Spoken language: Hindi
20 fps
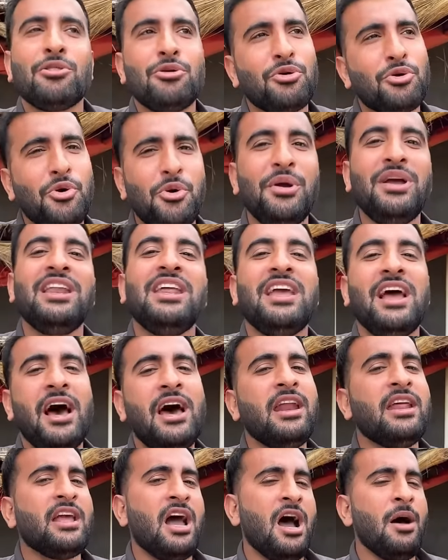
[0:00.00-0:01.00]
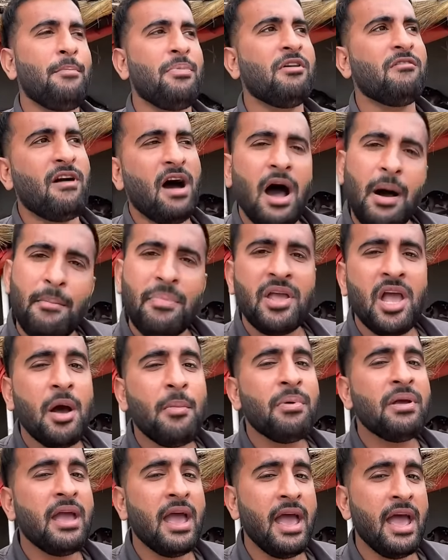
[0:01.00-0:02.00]
तो कोई नहीं यार यहाँ पर वहाब भैया
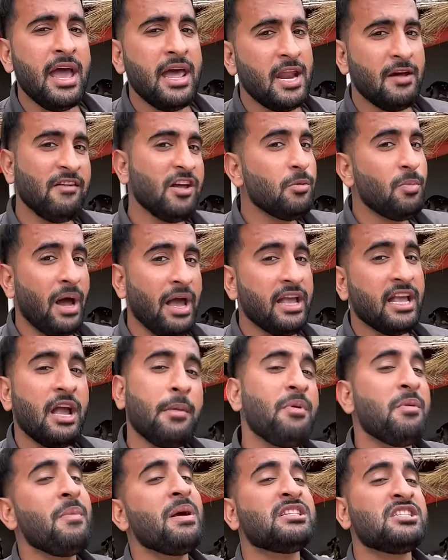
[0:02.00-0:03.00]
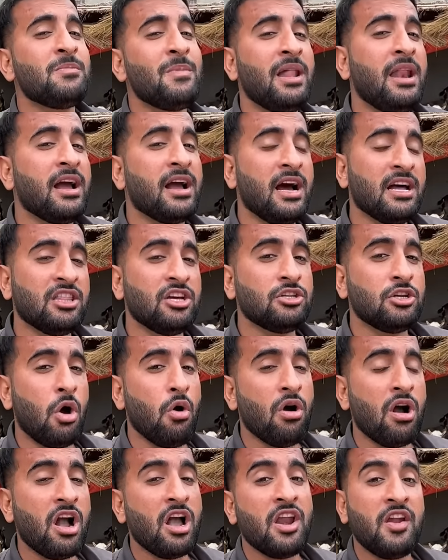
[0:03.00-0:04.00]
भी हैं नवीद भाई के भी मैं जिम्मे लगाता
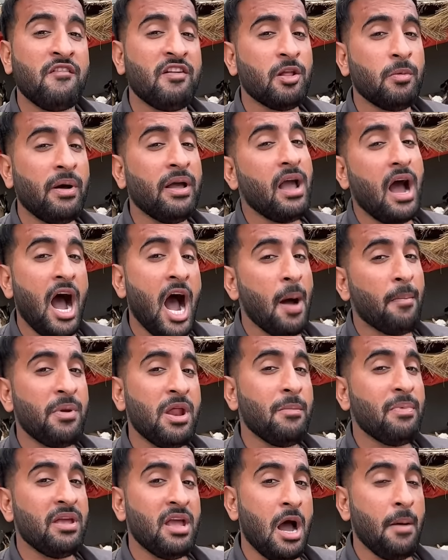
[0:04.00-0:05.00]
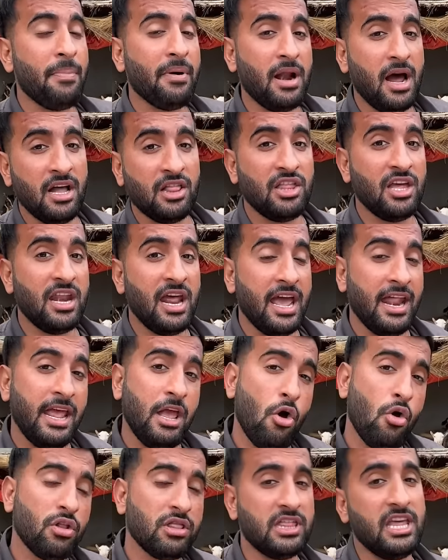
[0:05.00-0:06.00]
जाऊंगा कि नवीद भाई आपने भी यहाँ पर आते रहने
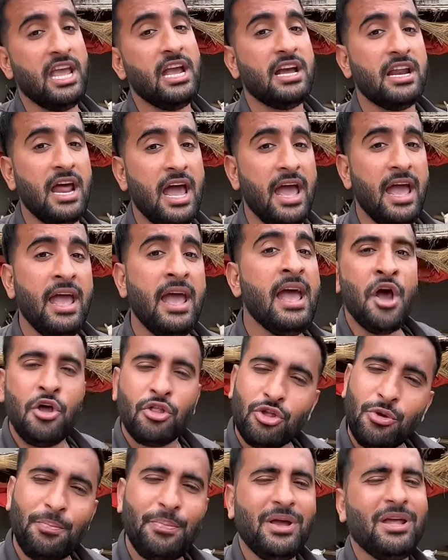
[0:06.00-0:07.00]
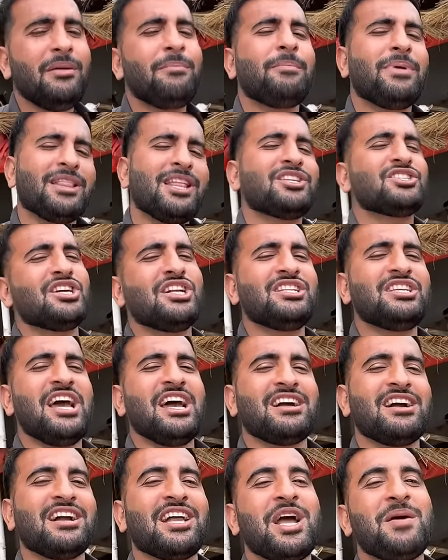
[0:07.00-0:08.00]
और देखना है तो फिर पता चल
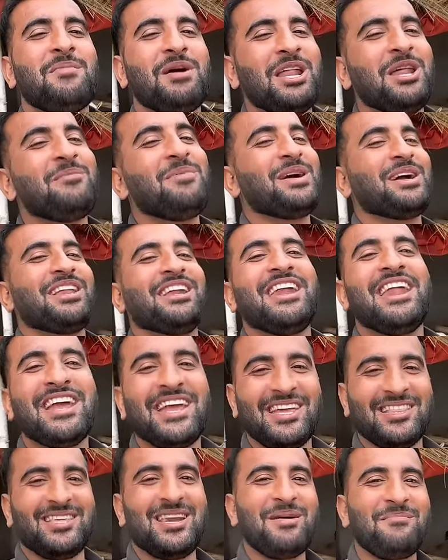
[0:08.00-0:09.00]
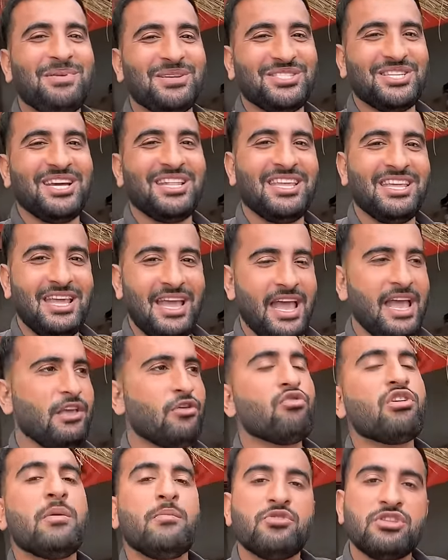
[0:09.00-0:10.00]
जाएगा कि हमारी बकरी ने कितना बच्चे दिए हैं
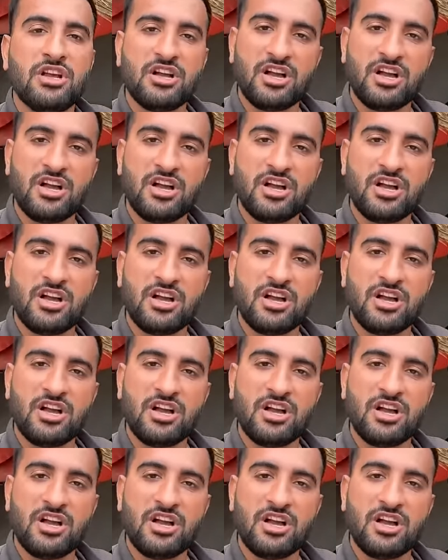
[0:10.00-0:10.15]
क्योंकि मुझे